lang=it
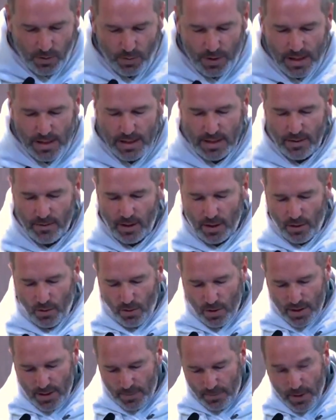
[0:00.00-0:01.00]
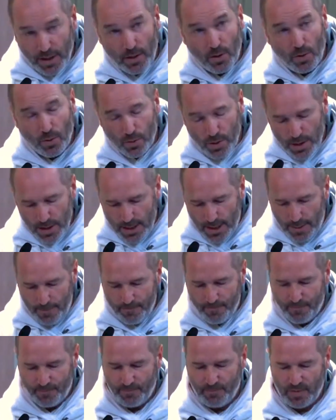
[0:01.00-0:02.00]
Questa è una cosa
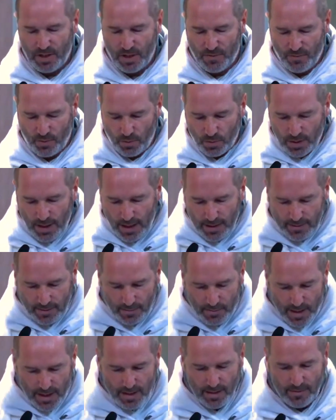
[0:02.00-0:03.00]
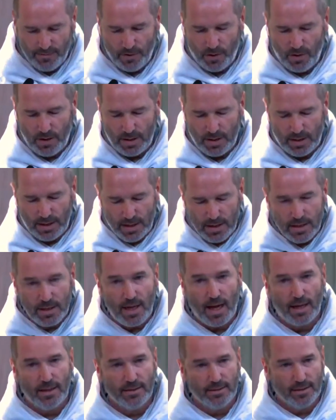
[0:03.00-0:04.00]
penosa, sfruttata mille volte da
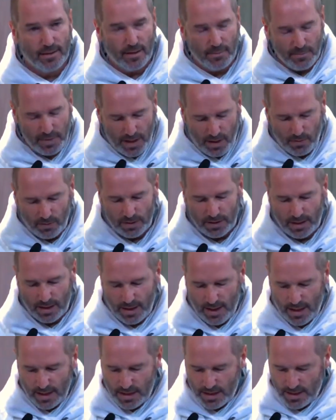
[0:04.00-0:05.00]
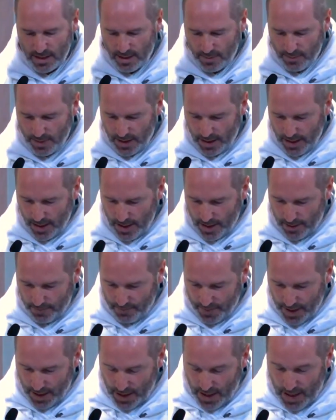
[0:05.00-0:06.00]
Satana per allontanarci dalla preghiera.